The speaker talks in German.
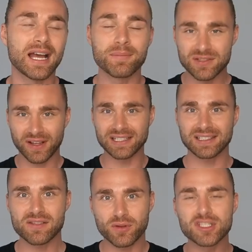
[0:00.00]
Ähm, zwar
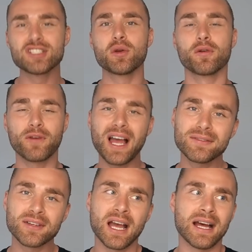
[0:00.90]
nicht das von Syneo
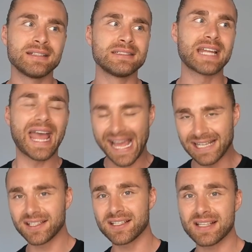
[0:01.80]
5, ein
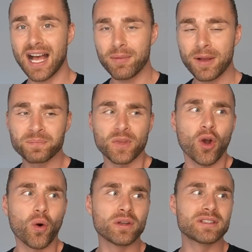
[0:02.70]
ähnliches aber.
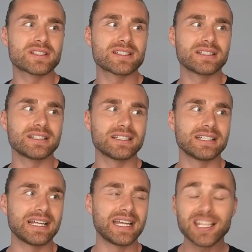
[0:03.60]
Und
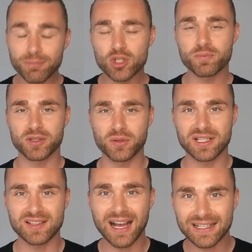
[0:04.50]
ich muss
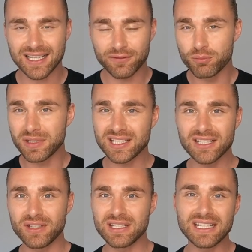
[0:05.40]
persönlich sagen, das hat für mich
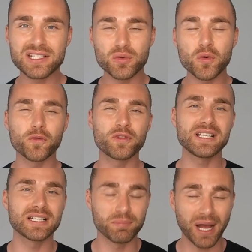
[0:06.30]
irgendwie nicht so
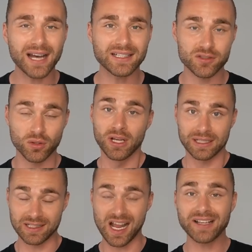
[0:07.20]
viel gebracht. Also
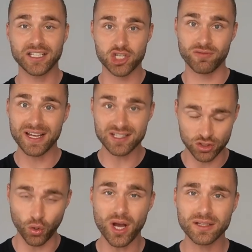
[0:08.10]
klar, der Schweiß
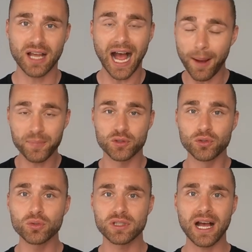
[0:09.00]
dort,
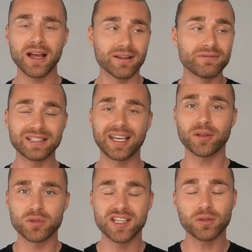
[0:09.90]
absolut, ja, wird
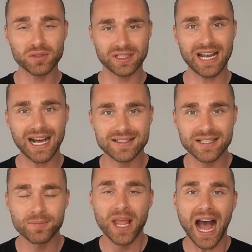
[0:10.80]
reduziert unter den
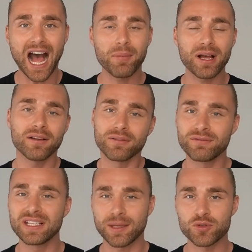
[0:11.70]
Achseln, aber
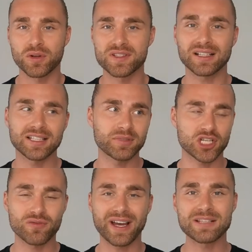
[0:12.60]
wie ich eben schon gesagt habe, der
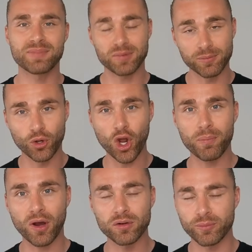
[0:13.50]
Schweiß bleibt im
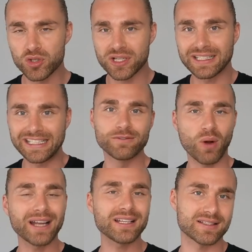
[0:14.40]
Körper und muss halt
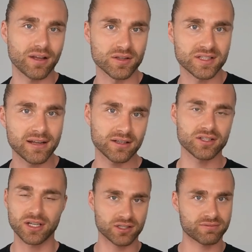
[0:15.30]
irgendwo anders raus. Ja,
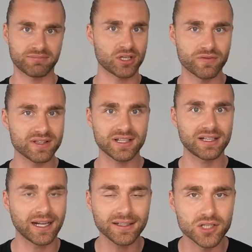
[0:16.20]
dann, äh, dann schwitzt er
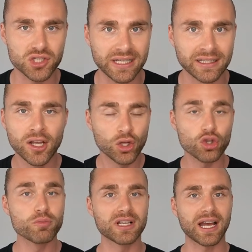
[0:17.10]
halt an anderen Stellen
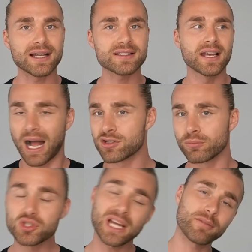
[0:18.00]
übel krass. Also
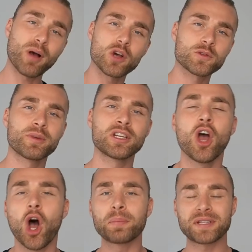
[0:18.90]
musst du einfach mal ausprobieren,
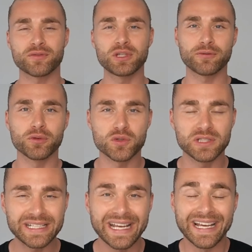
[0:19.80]
ob das für dich
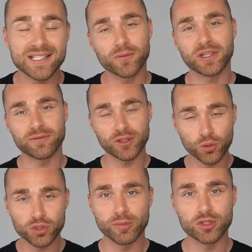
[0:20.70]
funktioniert. Ist auf jeden Fall
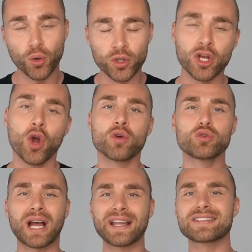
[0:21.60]
eine gute Methode und
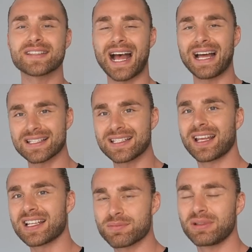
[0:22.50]
du kannst
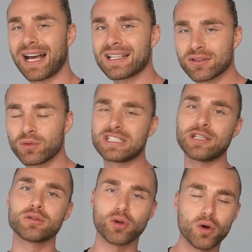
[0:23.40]
Antitranspirante und
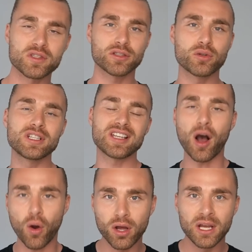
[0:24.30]
Deodorants natürlich
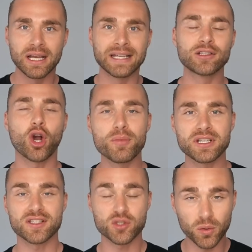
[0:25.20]
auch in
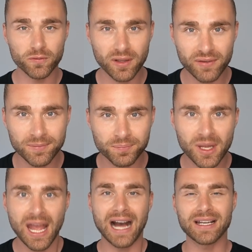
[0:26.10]
Kombination
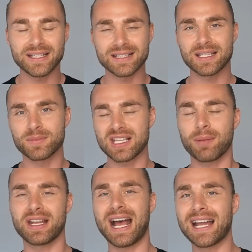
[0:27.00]
verwenden. Allerdings gibt es
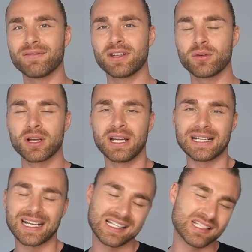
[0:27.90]
da bei der Anwendung
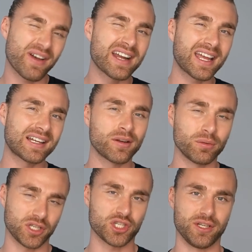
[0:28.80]
zwei, drei kleine
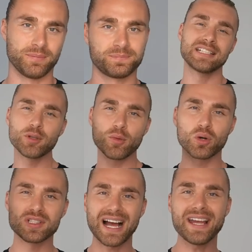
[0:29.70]
Unterschiede. Tipp Nummer
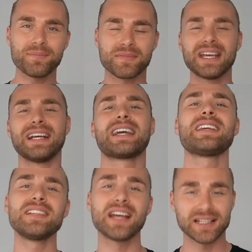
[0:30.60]
drei,
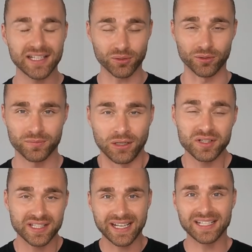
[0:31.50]
richtige Ernährung.
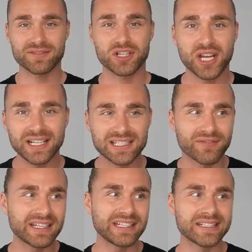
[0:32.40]
Leute, ihr kennt das wahrscheinlich,
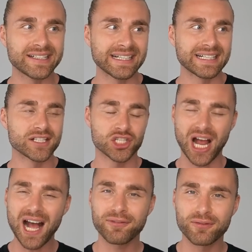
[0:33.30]
wenn ihr
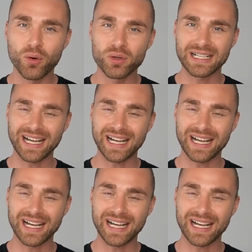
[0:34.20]
scharfe oder